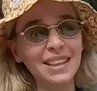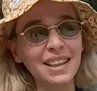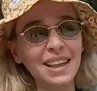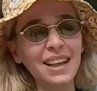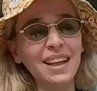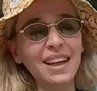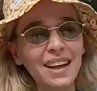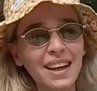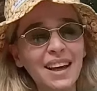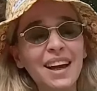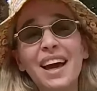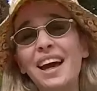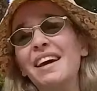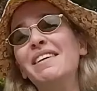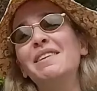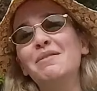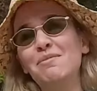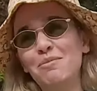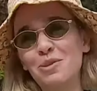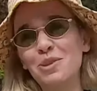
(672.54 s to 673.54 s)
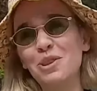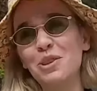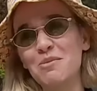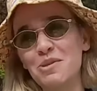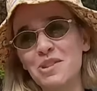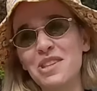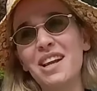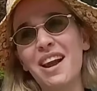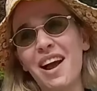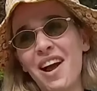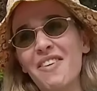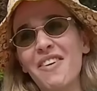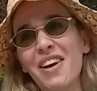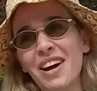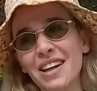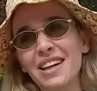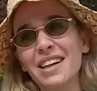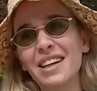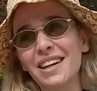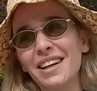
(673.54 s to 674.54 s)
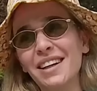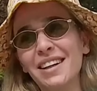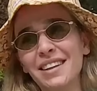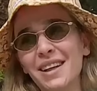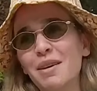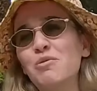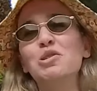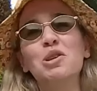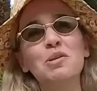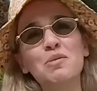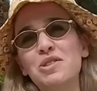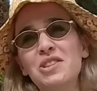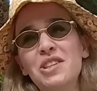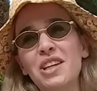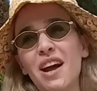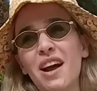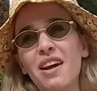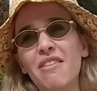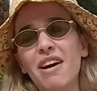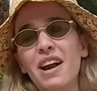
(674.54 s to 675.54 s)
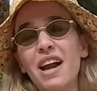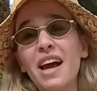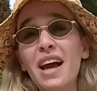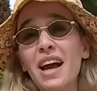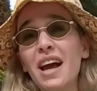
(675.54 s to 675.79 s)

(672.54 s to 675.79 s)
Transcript: ki evet burada bir şeyler var. E, burada bir şeyler var.